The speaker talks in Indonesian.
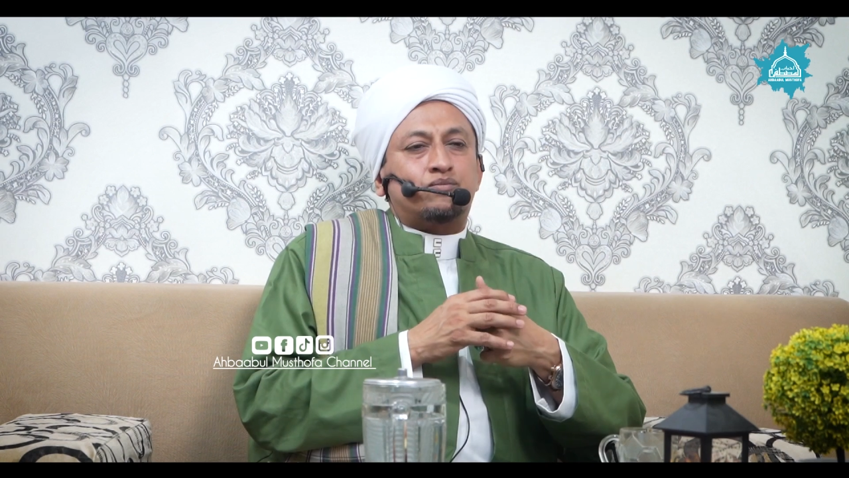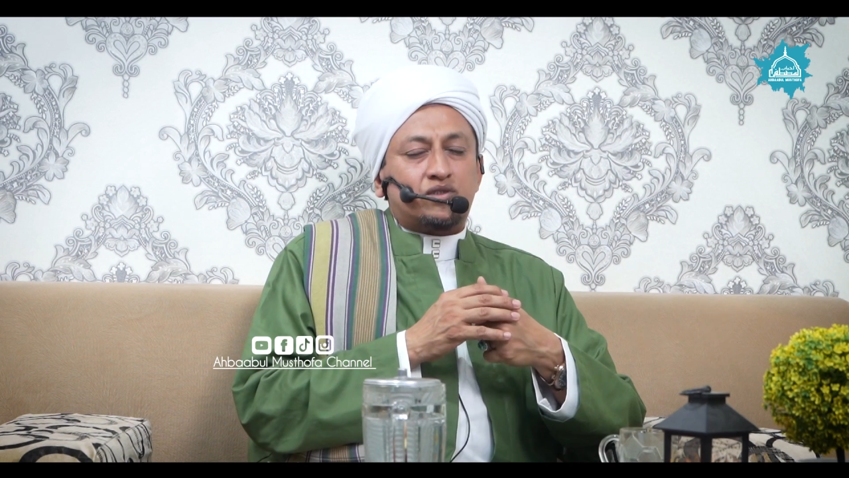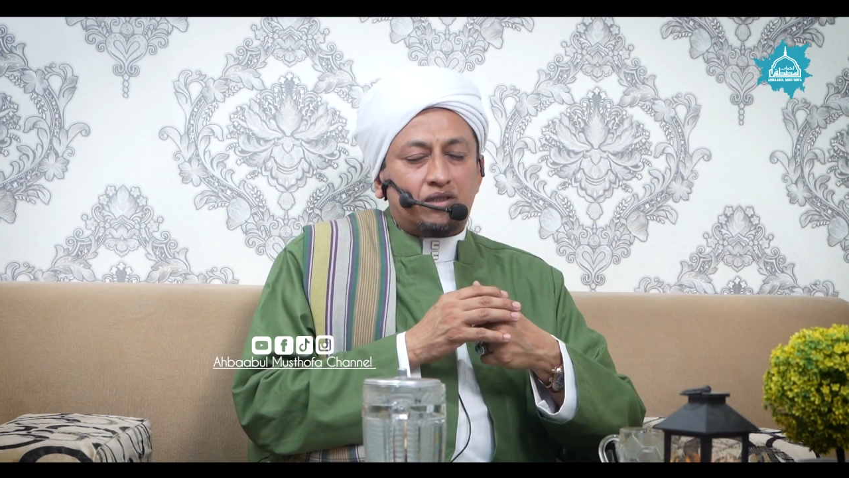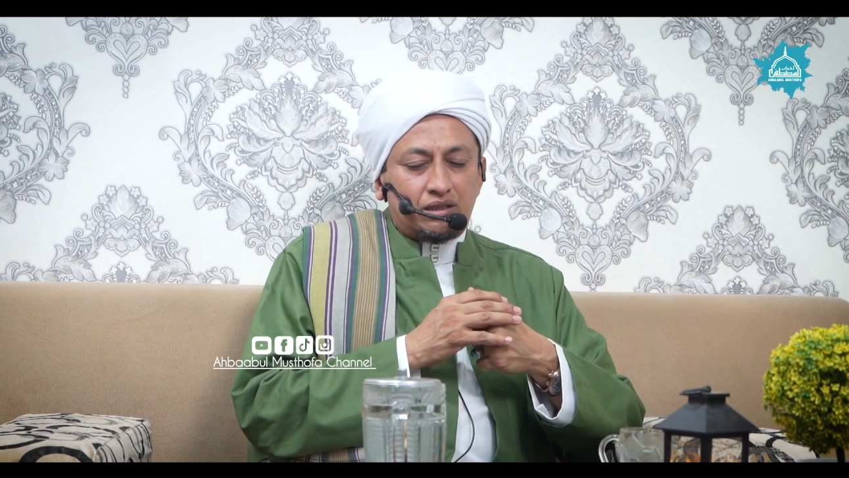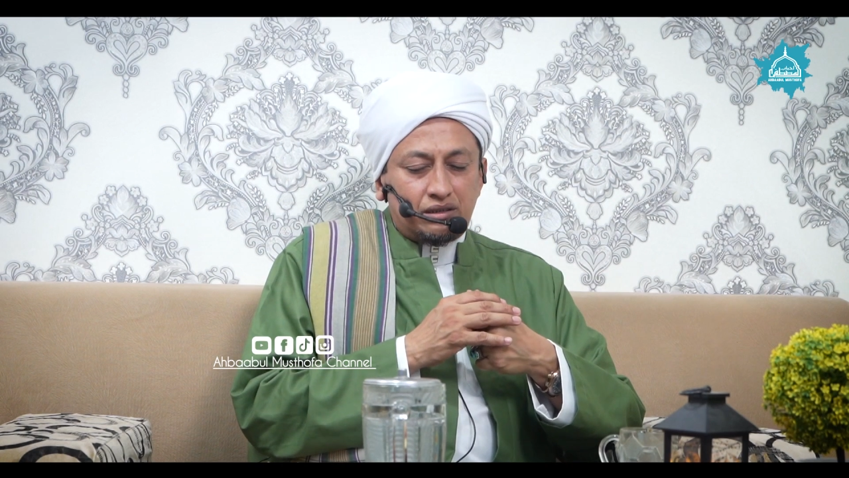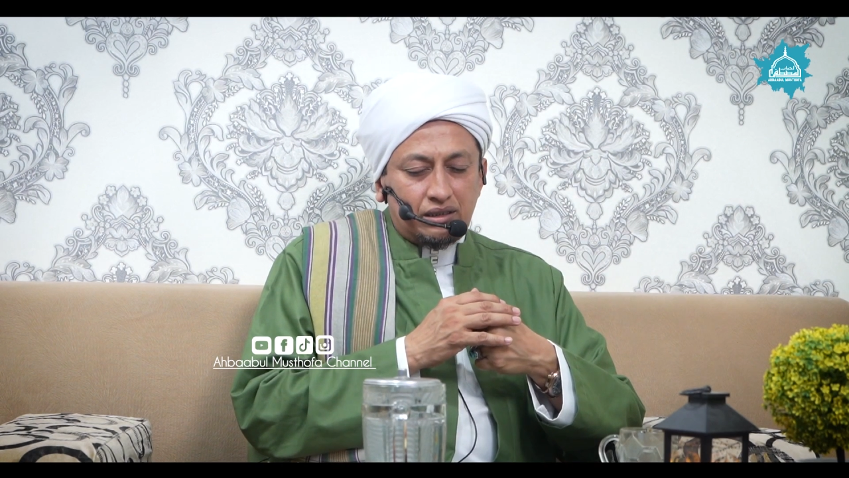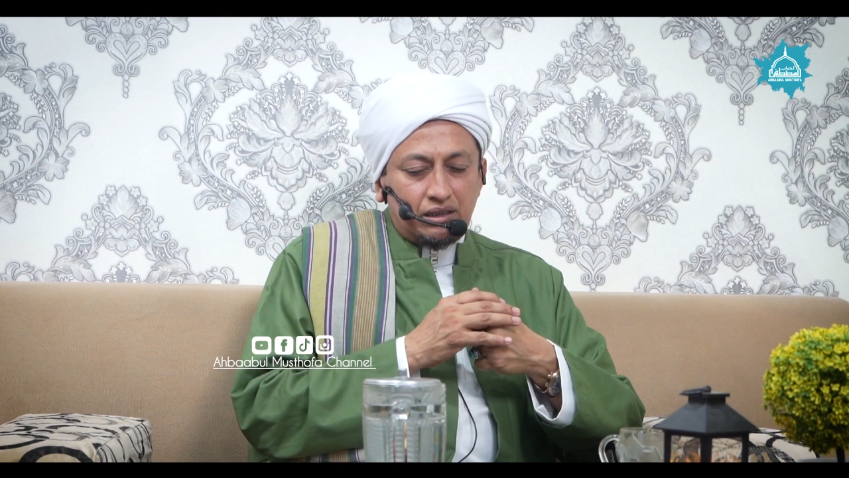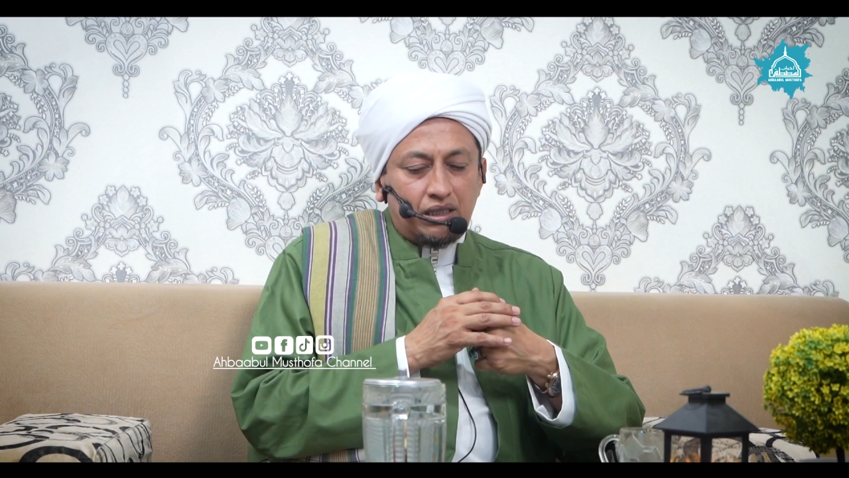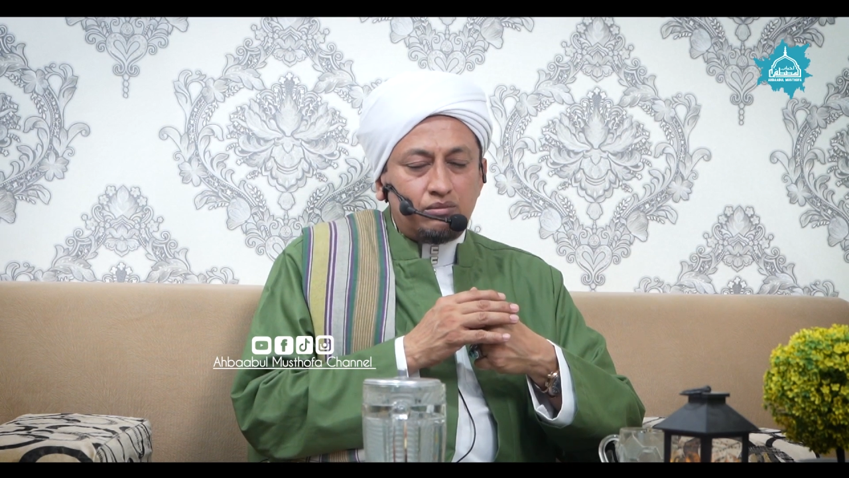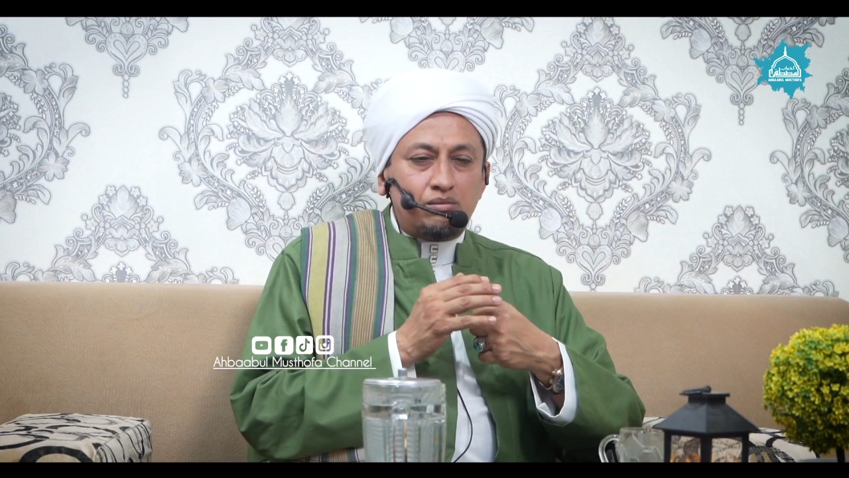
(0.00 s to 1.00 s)
akan
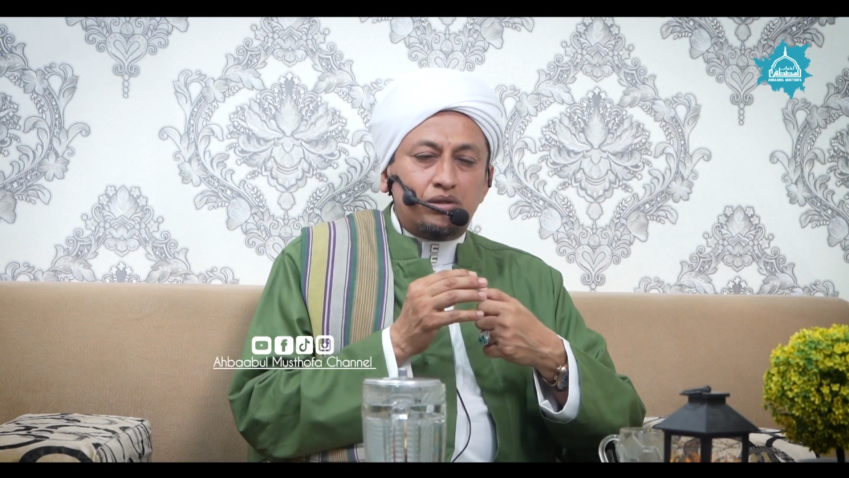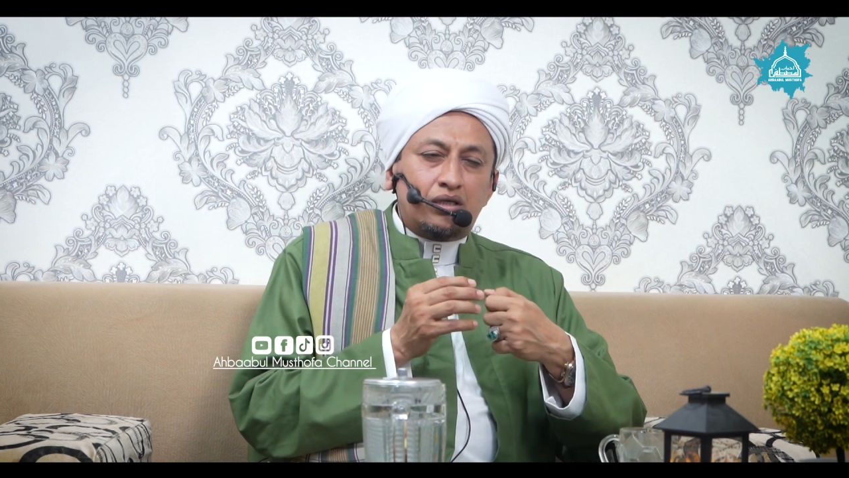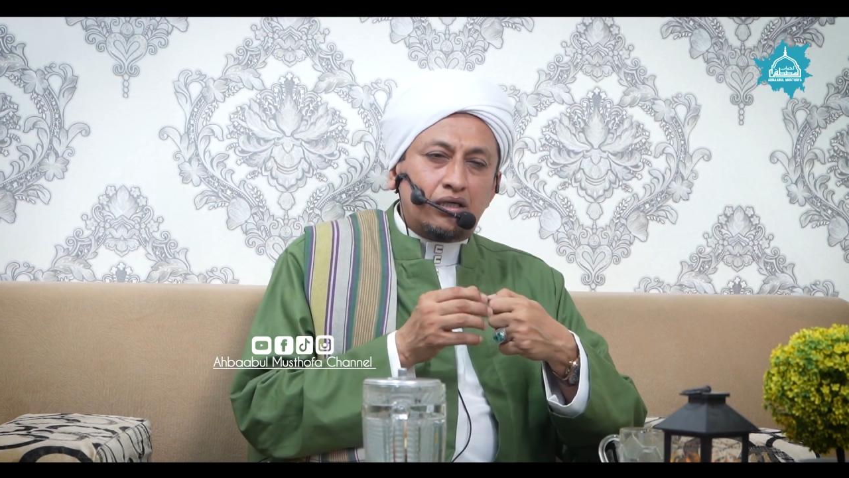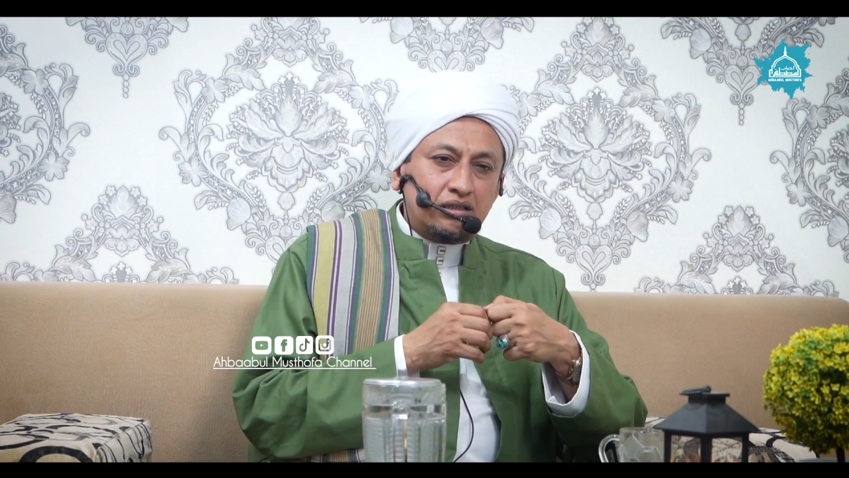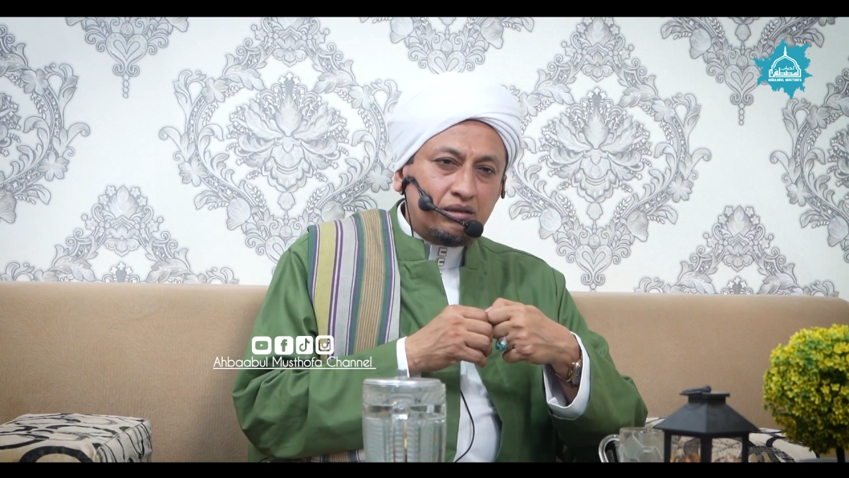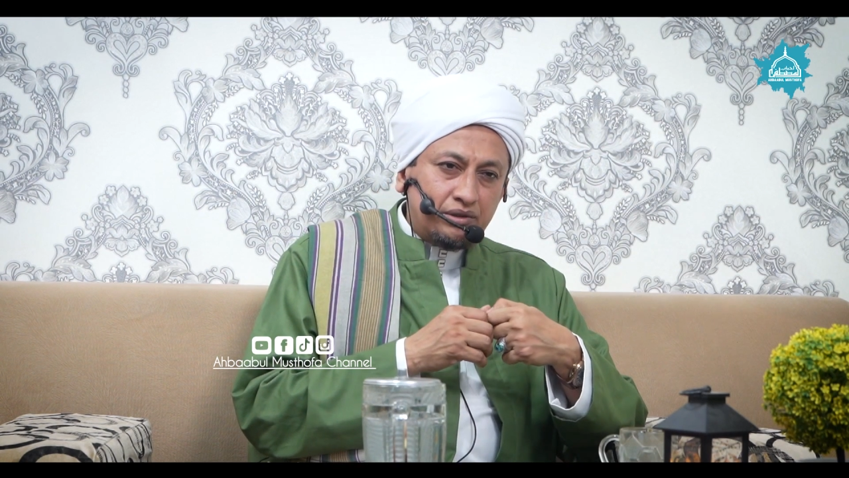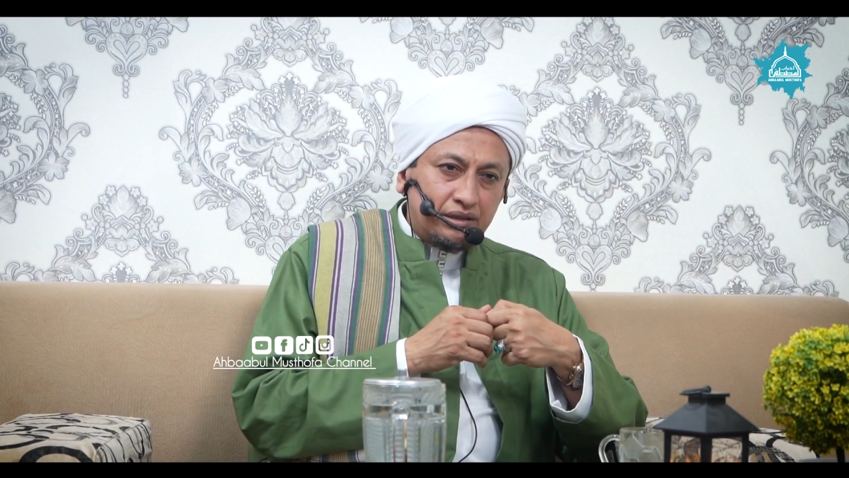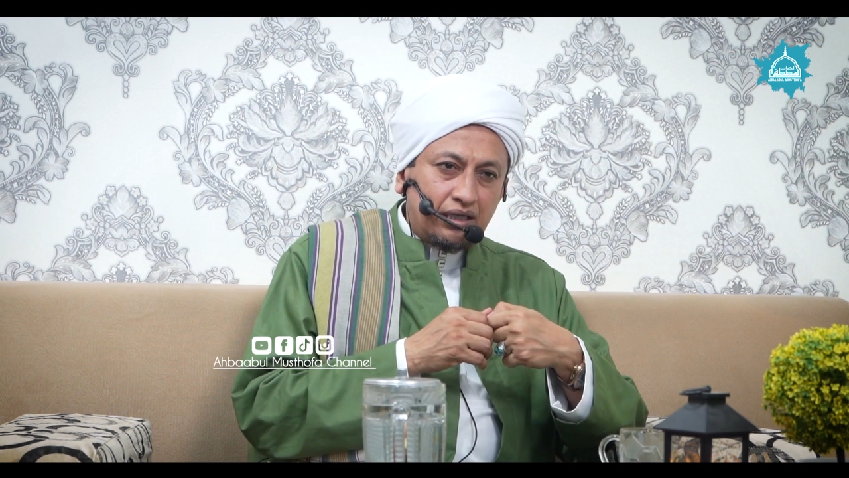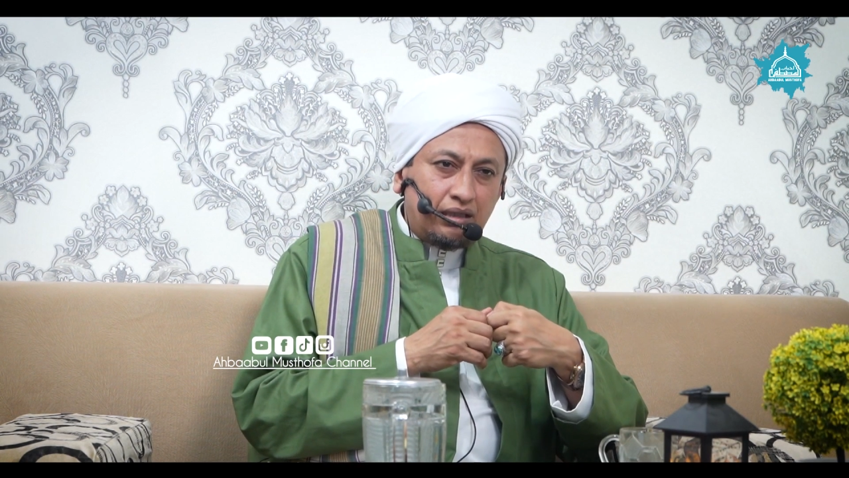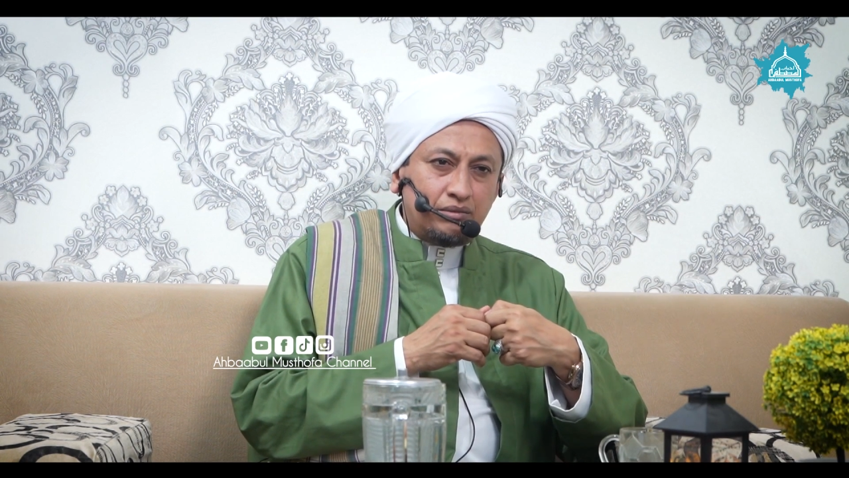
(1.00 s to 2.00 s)
dari Habib al bin
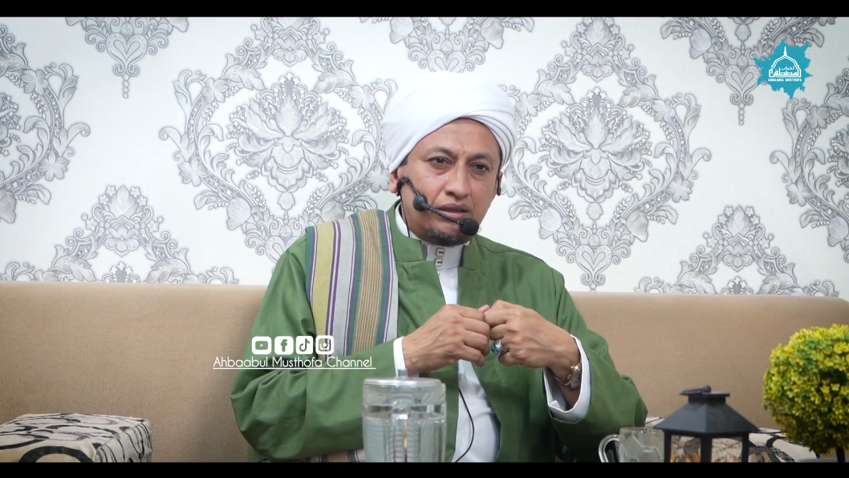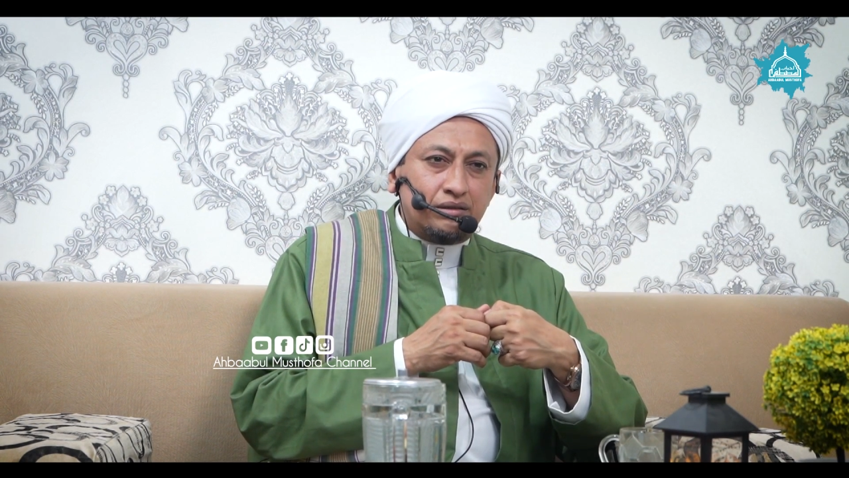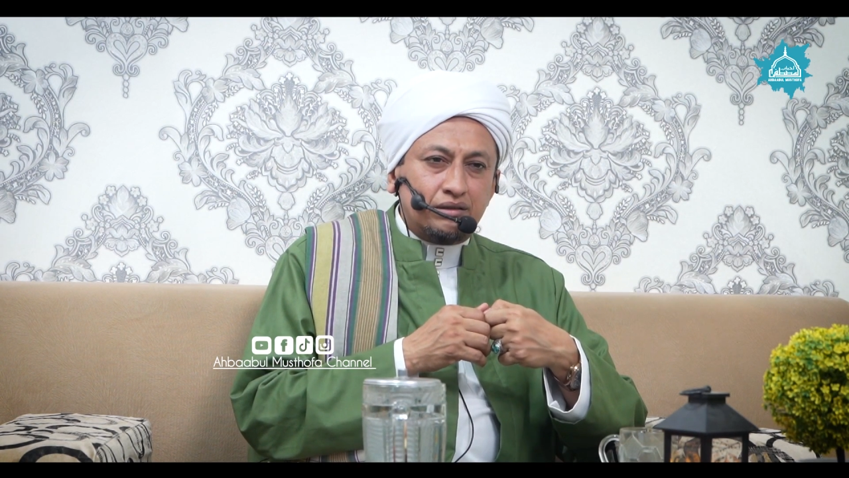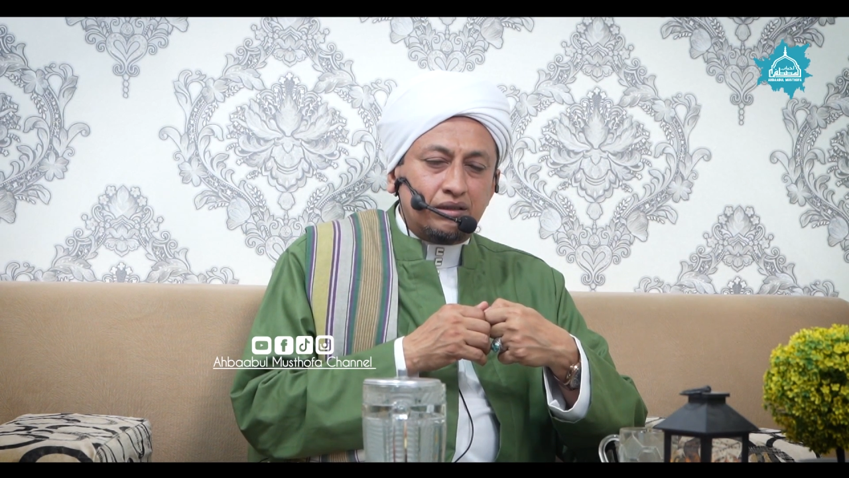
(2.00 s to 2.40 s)
Ahmad